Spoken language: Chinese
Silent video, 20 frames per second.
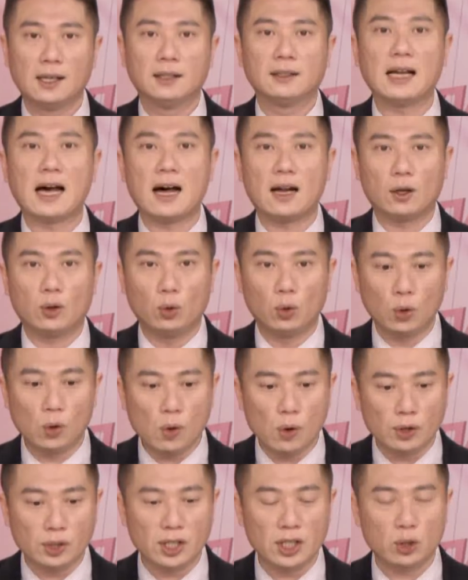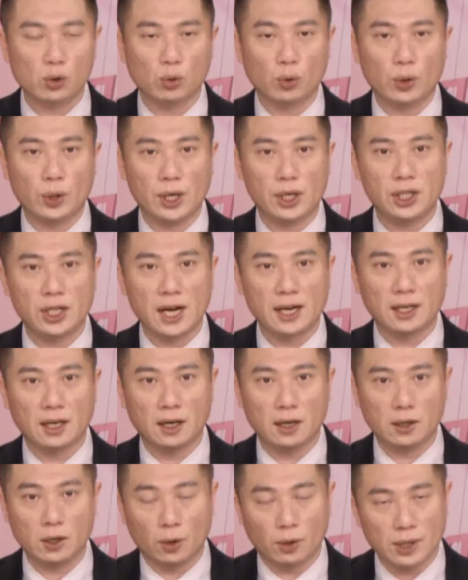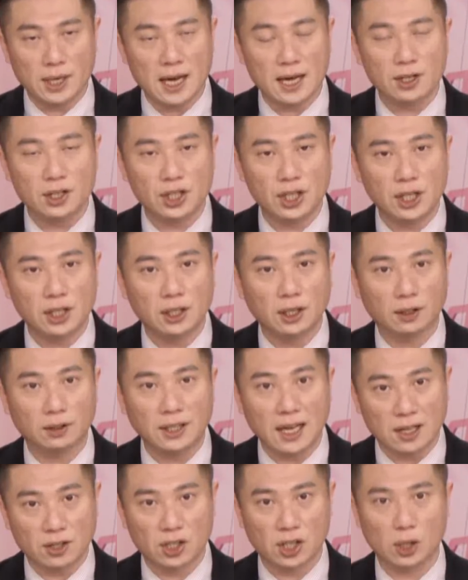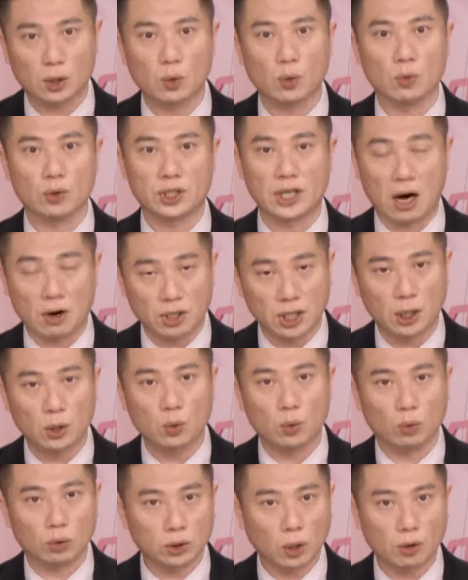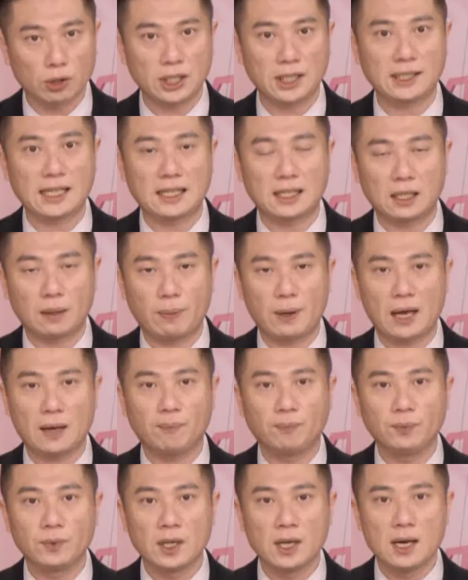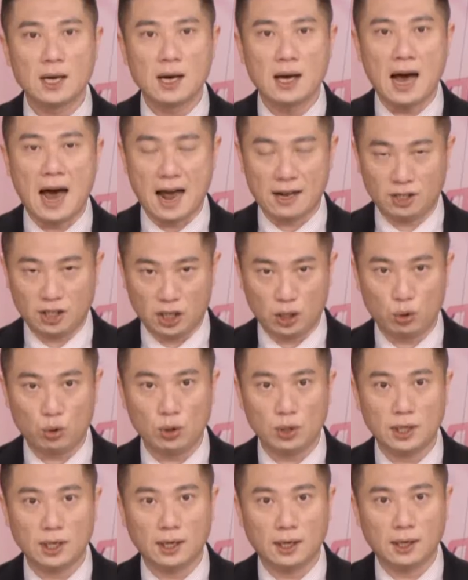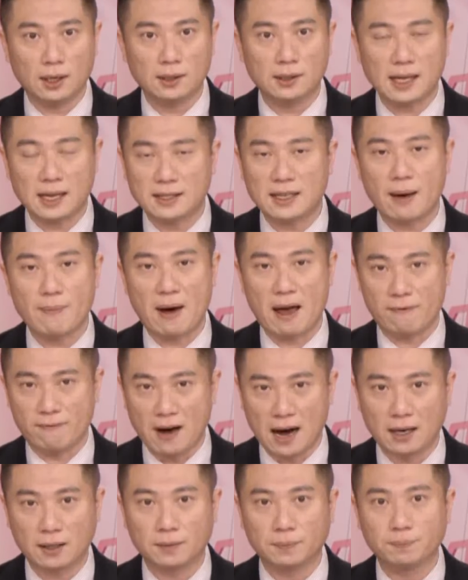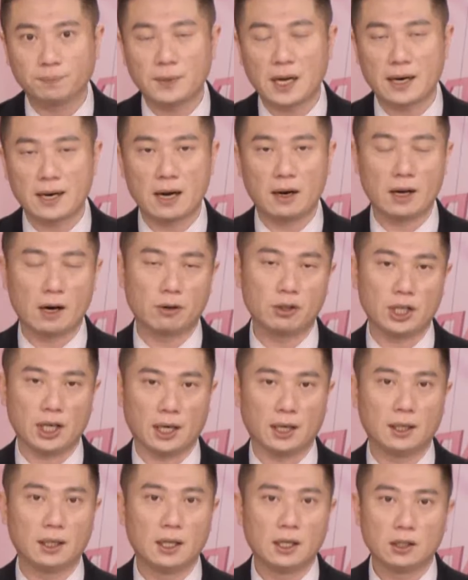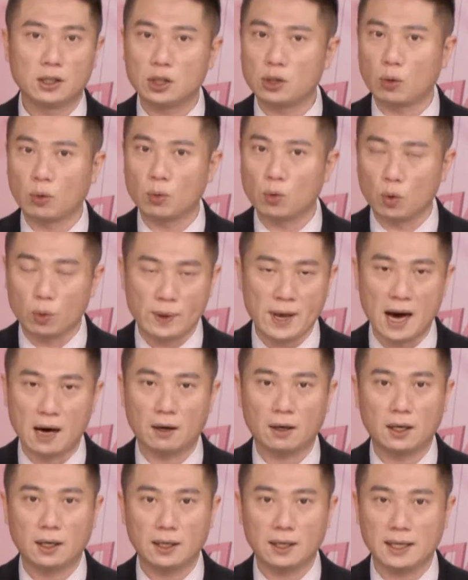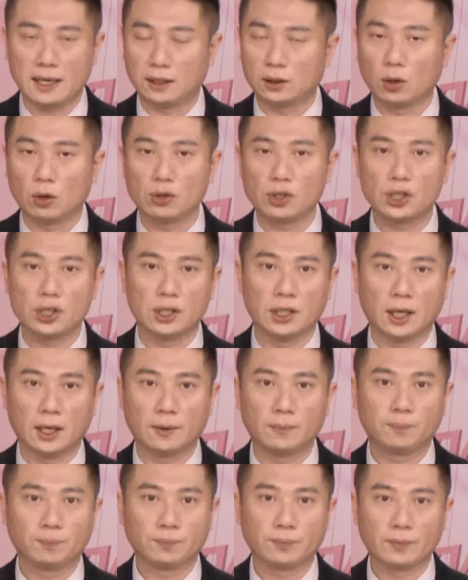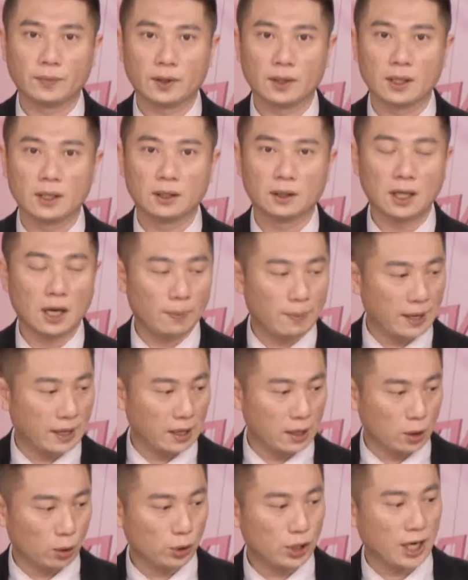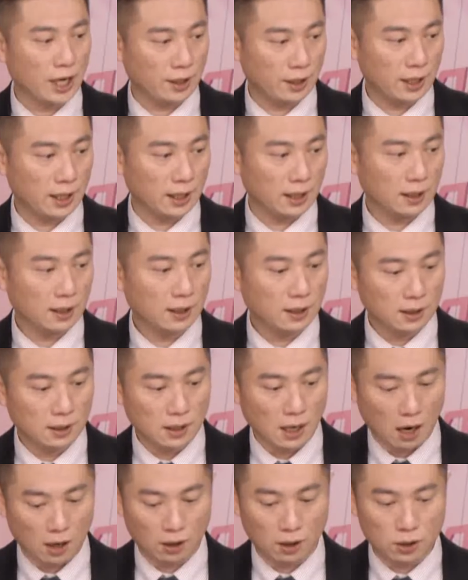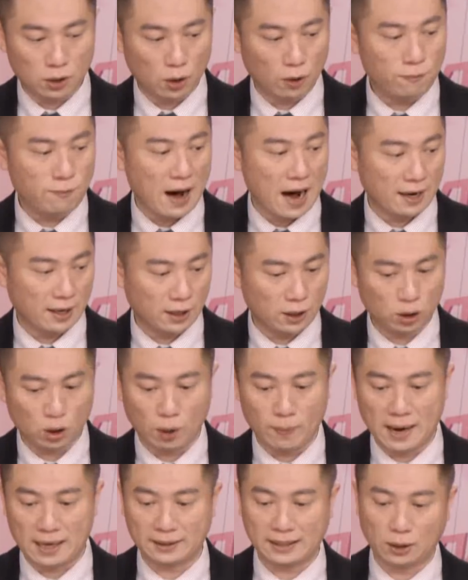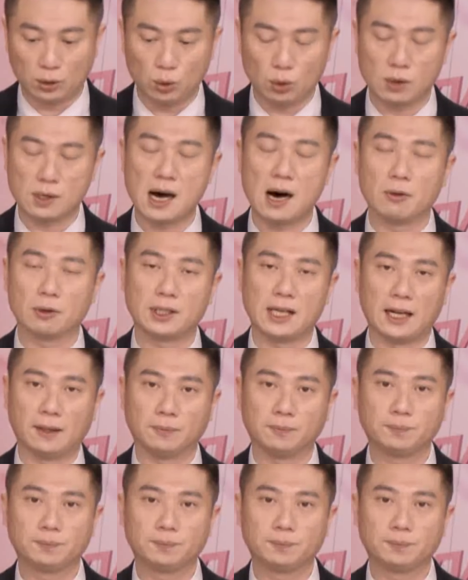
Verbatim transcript: 那如果是属于一些呢有业绩的电子股、小型股，投信在这边还持续的站在买方，那你要了解这种股票也都是呢特别的有潜力。好，有法人筹码当做靠山。